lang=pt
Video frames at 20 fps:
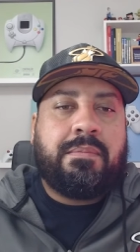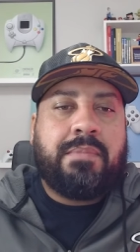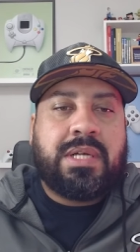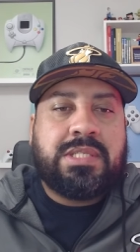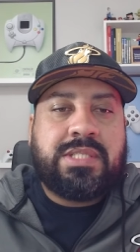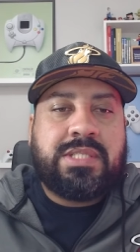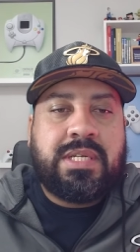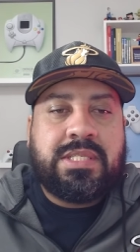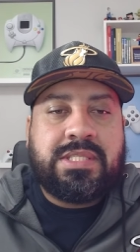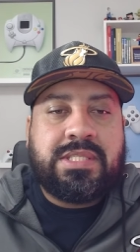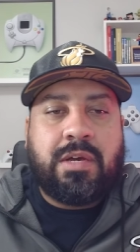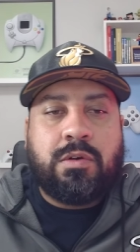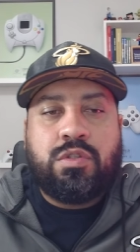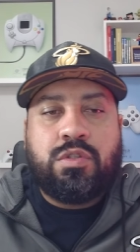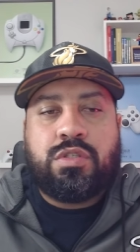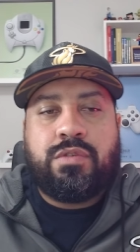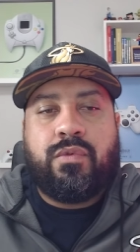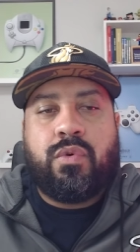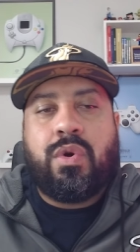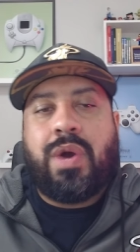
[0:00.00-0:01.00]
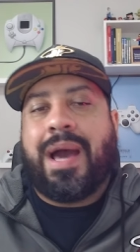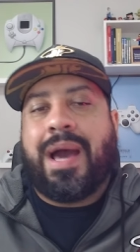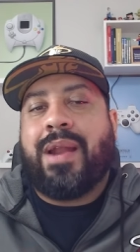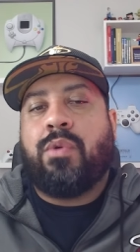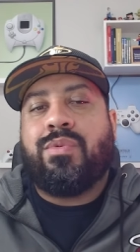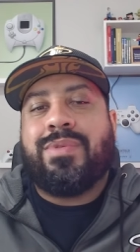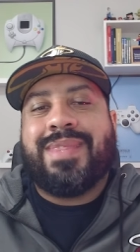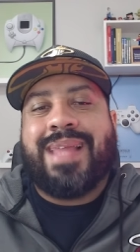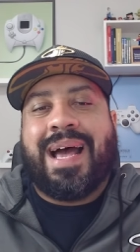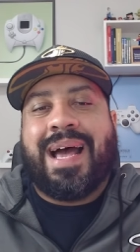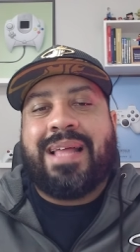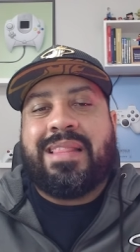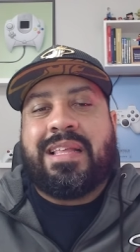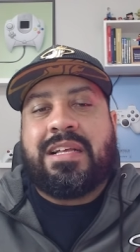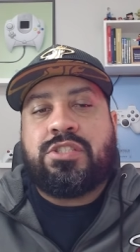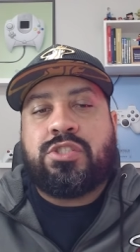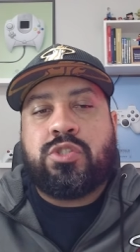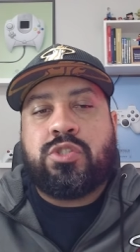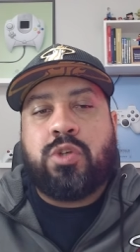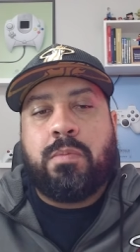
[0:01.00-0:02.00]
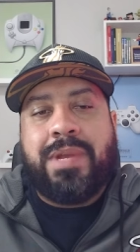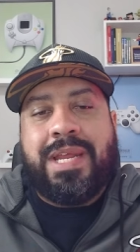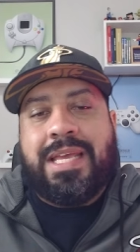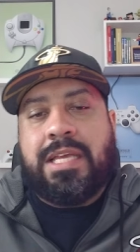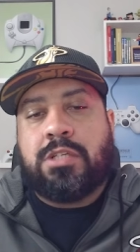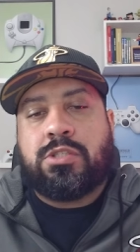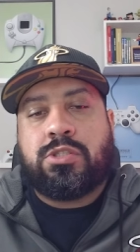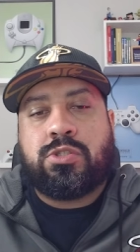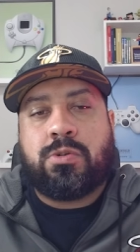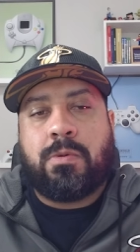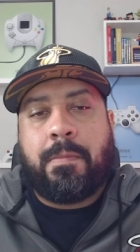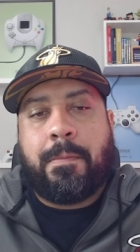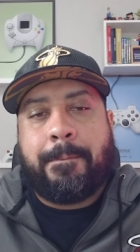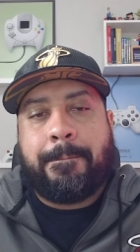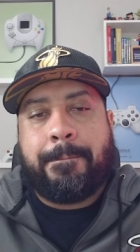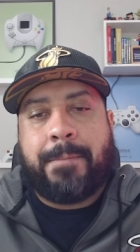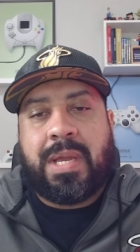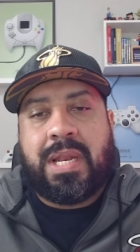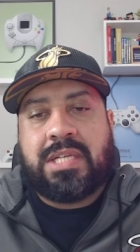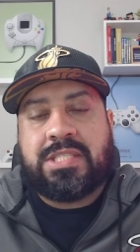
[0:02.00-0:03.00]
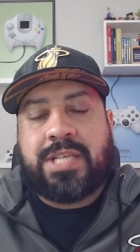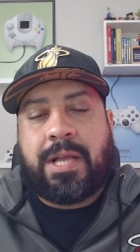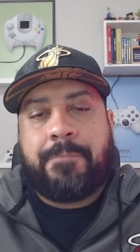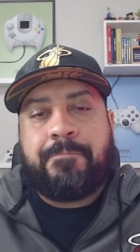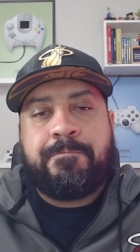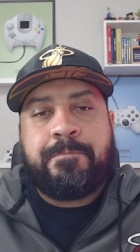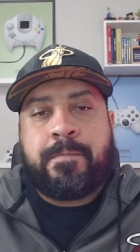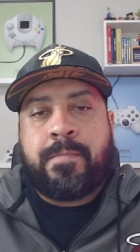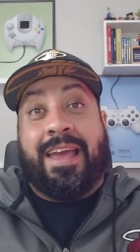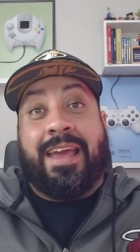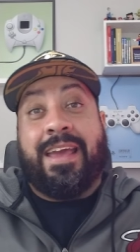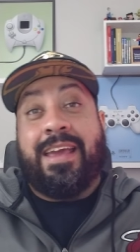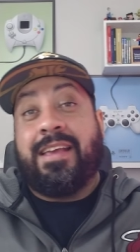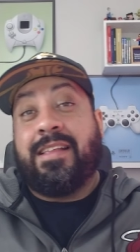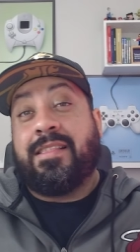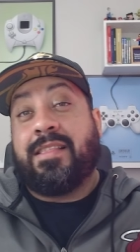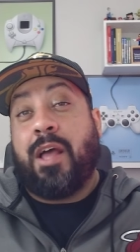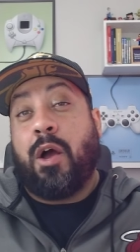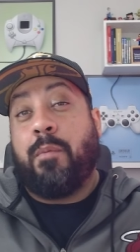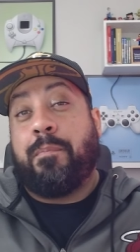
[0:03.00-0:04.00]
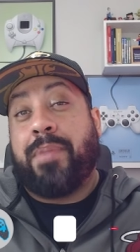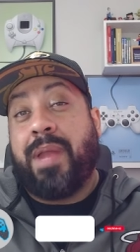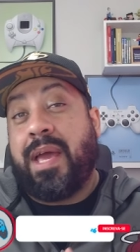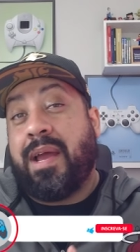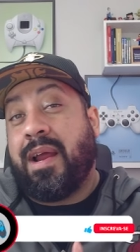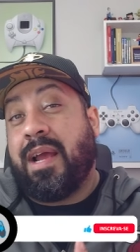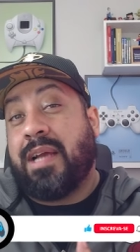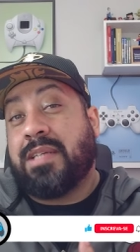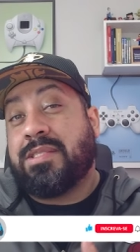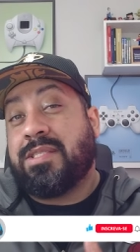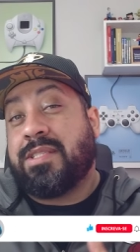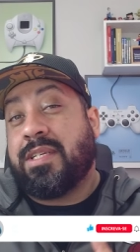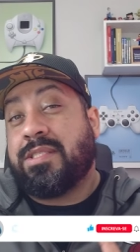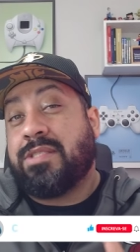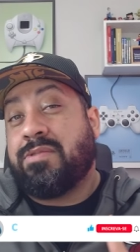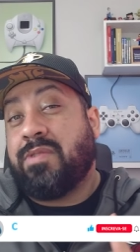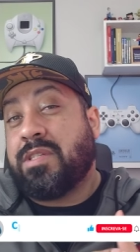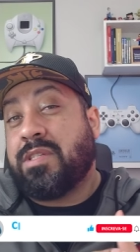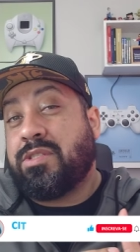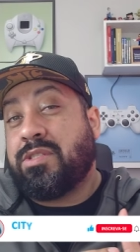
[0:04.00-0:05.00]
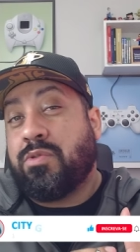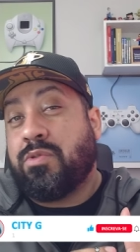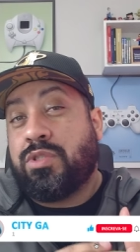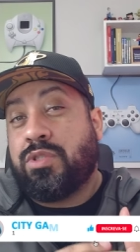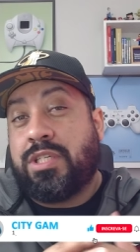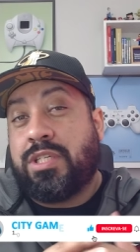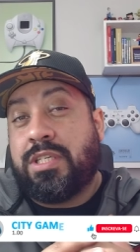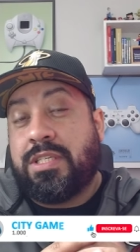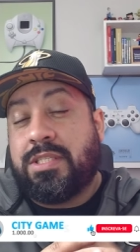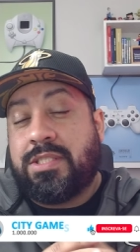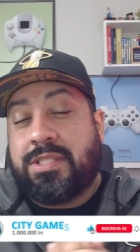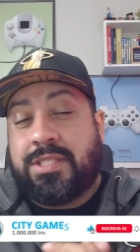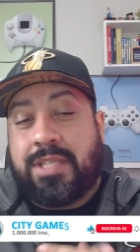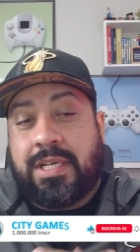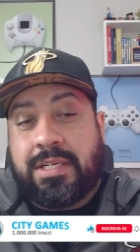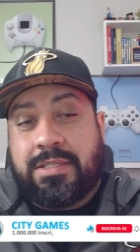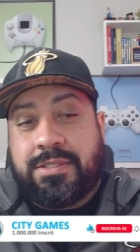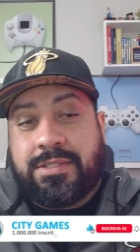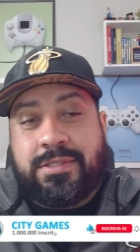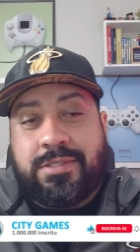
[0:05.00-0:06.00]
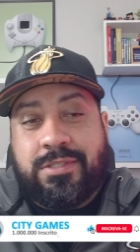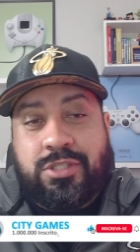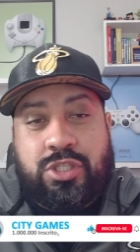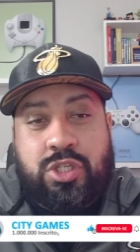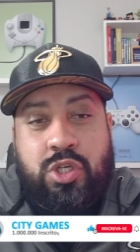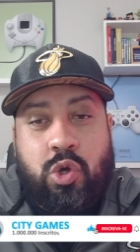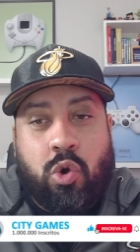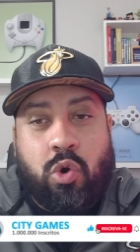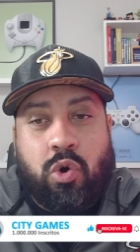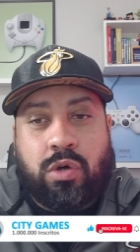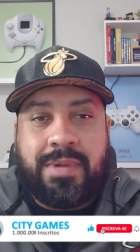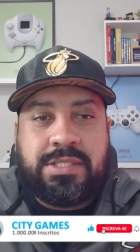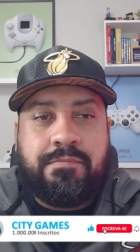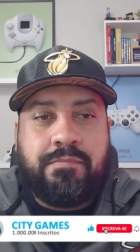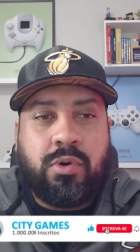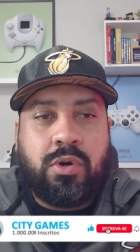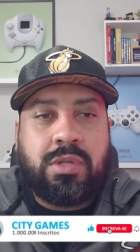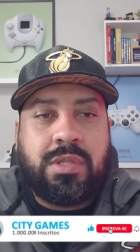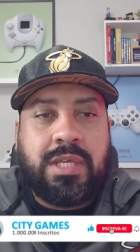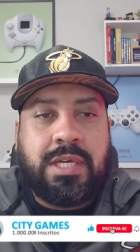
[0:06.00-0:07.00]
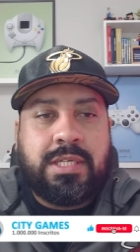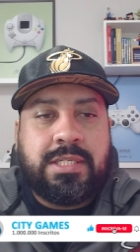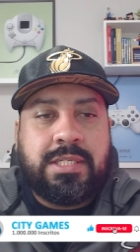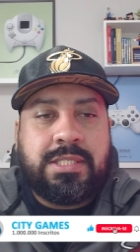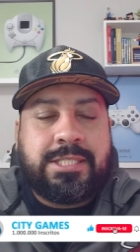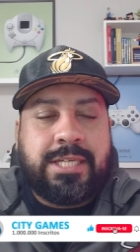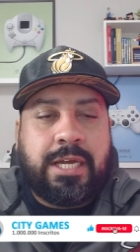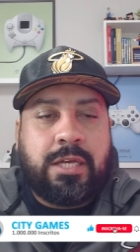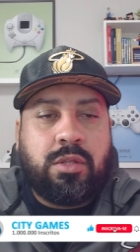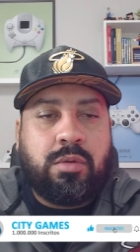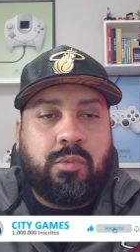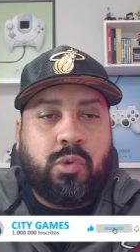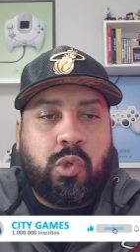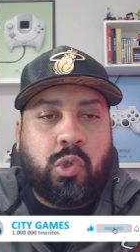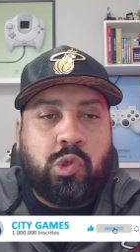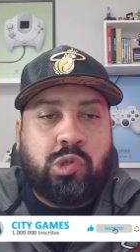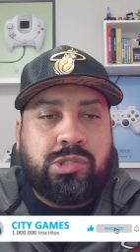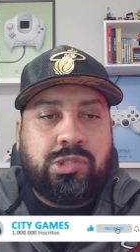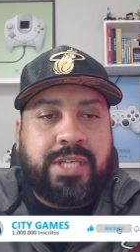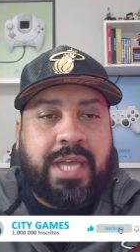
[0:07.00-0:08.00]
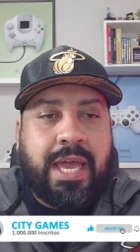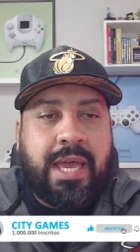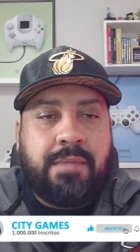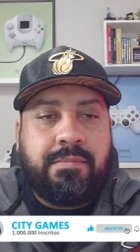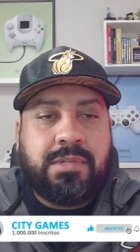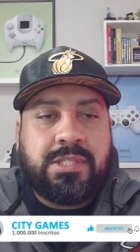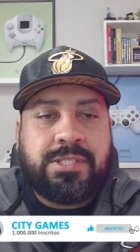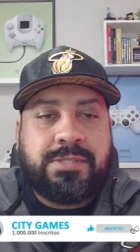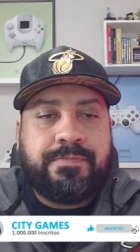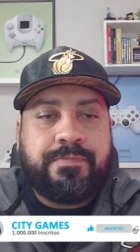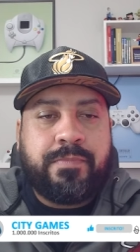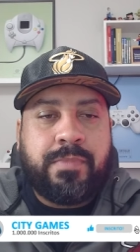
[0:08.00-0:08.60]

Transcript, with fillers: Mas eles não divulgaram nada sobre isso, beleza? Então, player, essas são as notícias de hoje mais importantes aí do mundo dos games.